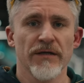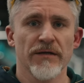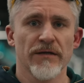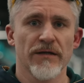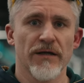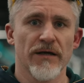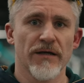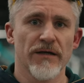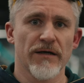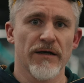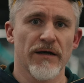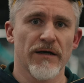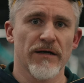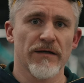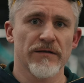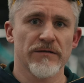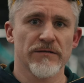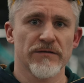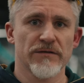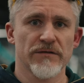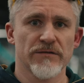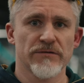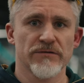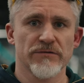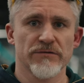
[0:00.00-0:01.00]
Taka
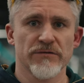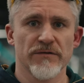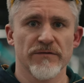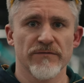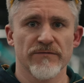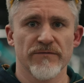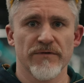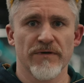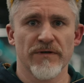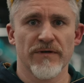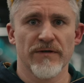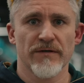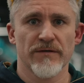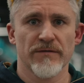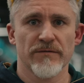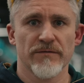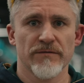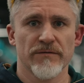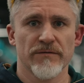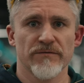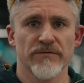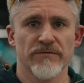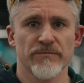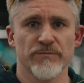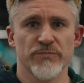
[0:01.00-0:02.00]
deszczowa
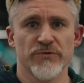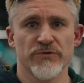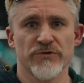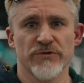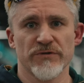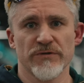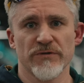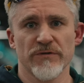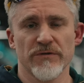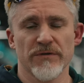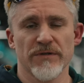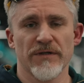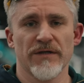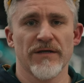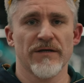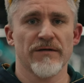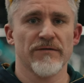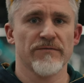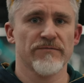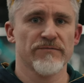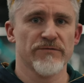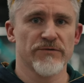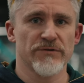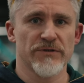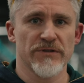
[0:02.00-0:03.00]
przygoda,
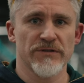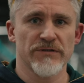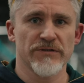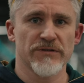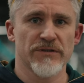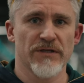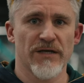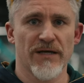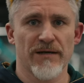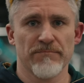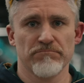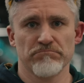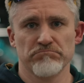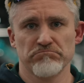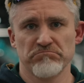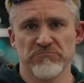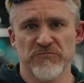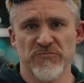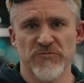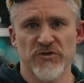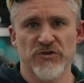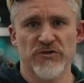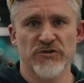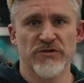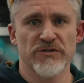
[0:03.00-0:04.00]
wycieczka
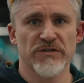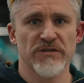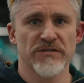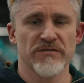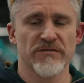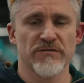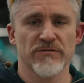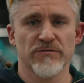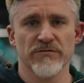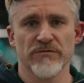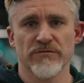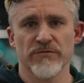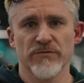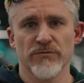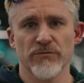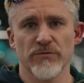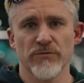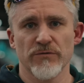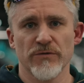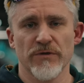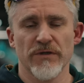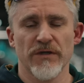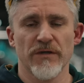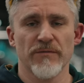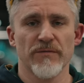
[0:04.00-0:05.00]
30-100
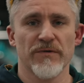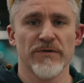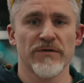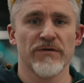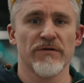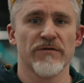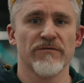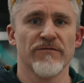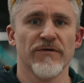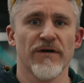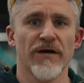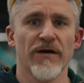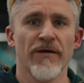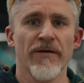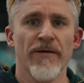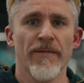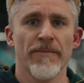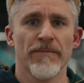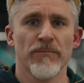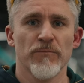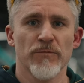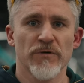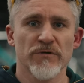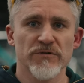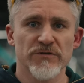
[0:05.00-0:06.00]
km
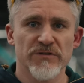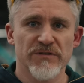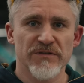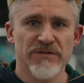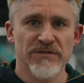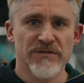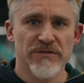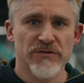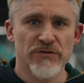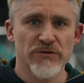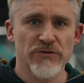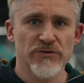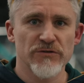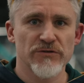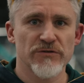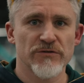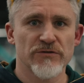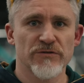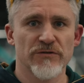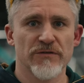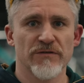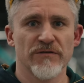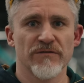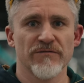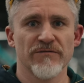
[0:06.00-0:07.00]
może
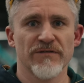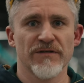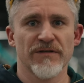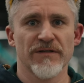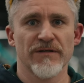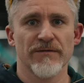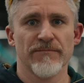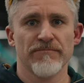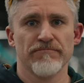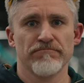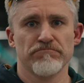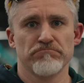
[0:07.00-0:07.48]
zniszczyć rower